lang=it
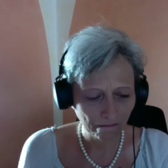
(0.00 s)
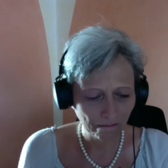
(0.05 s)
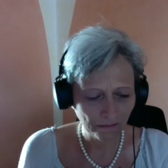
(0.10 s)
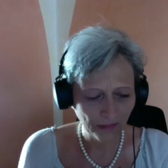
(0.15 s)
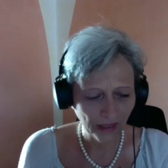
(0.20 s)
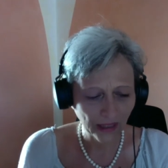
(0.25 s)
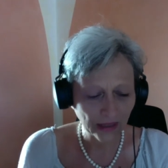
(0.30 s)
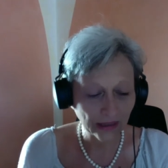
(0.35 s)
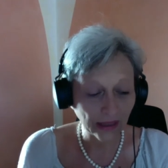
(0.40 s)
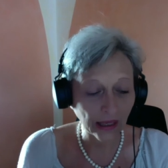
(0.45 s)

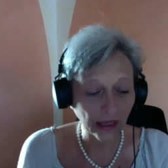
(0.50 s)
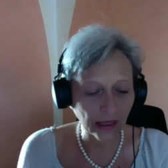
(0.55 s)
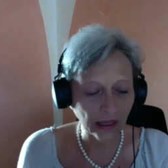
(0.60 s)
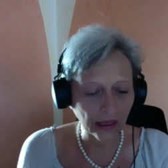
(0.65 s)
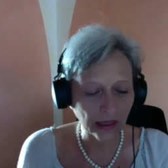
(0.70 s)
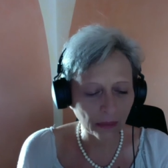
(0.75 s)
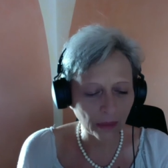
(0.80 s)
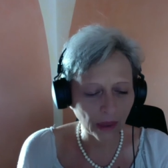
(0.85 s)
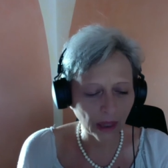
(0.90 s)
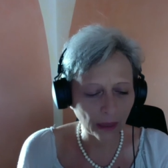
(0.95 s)
Che
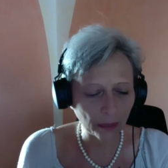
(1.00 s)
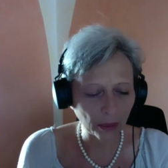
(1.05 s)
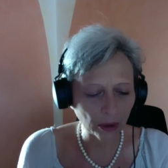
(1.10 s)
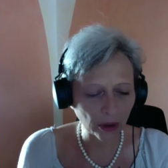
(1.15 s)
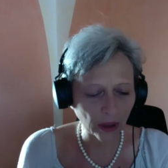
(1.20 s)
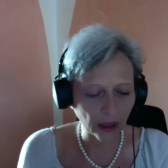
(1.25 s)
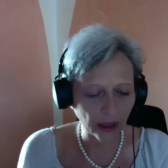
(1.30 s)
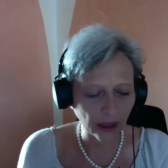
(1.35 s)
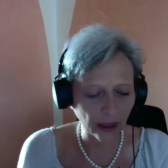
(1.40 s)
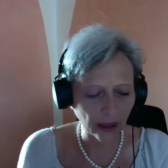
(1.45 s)
terribile
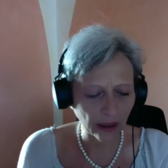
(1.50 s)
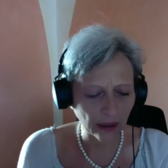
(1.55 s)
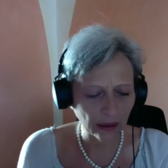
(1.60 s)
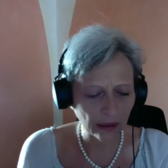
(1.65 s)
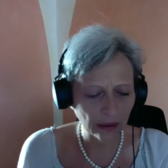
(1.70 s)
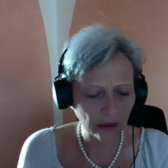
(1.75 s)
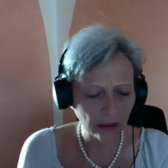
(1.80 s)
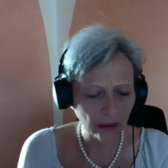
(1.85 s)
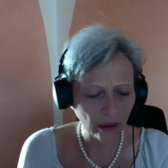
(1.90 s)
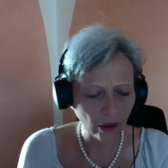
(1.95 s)
potere
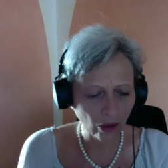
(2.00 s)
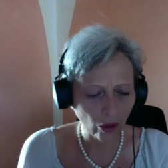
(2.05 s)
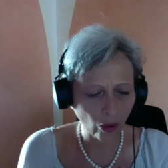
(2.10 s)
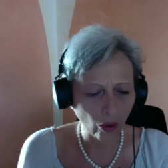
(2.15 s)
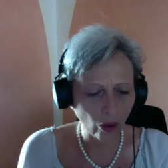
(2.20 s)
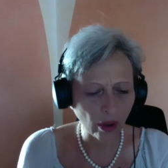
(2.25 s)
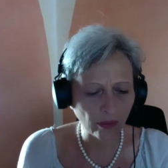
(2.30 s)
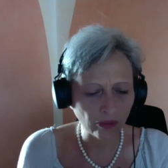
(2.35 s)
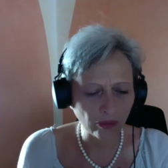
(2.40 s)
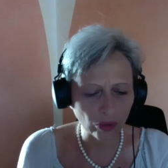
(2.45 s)

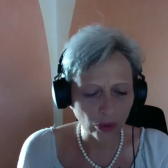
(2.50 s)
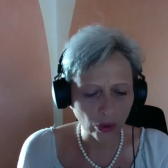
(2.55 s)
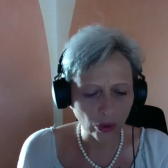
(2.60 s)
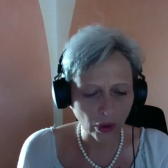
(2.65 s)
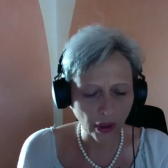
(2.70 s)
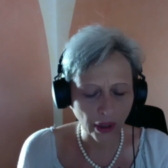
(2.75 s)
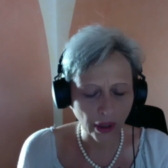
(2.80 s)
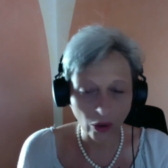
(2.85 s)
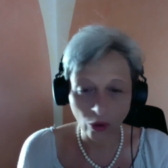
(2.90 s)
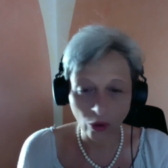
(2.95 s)
ho
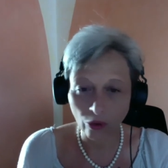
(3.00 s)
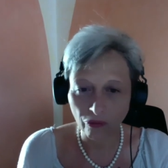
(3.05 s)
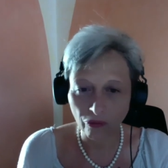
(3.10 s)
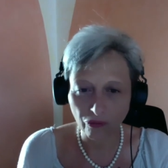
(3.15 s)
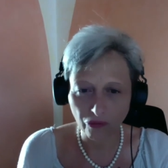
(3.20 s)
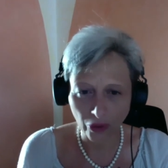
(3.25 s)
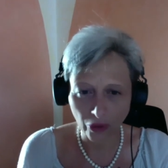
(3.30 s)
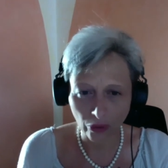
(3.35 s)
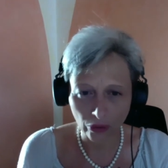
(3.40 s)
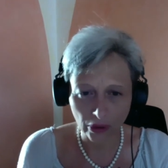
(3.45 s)
avuto nei
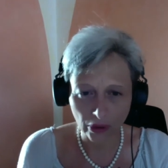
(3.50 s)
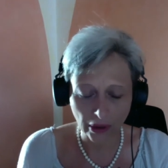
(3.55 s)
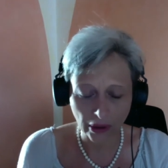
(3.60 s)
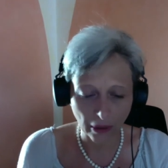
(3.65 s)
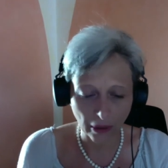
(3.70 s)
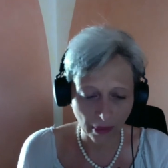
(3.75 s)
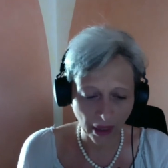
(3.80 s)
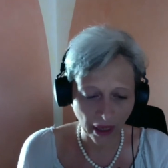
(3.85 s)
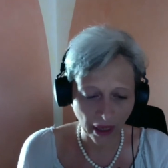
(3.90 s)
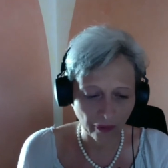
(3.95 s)
confronti
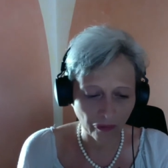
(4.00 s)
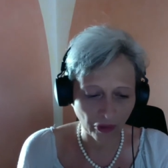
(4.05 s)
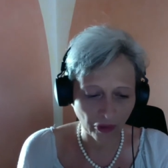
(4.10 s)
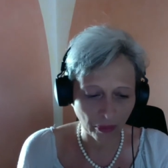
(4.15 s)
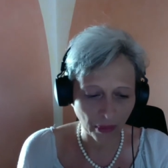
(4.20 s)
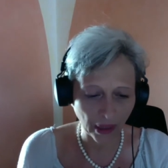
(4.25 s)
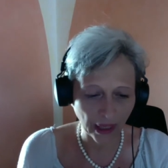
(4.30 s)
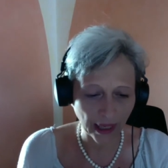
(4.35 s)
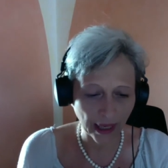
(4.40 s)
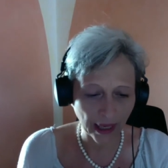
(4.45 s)
dei miei
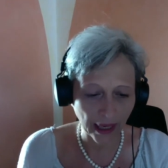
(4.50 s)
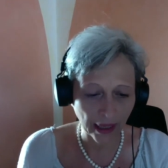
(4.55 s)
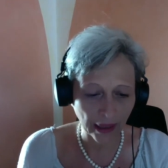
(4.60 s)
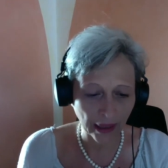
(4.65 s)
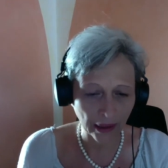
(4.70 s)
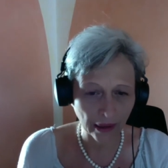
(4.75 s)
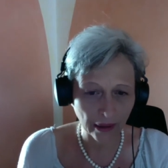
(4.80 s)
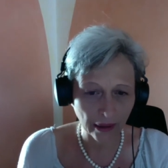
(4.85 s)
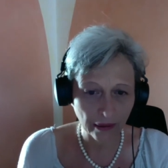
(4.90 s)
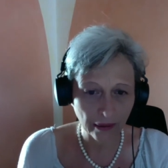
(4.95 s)

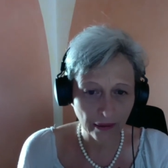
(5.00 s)
familiari.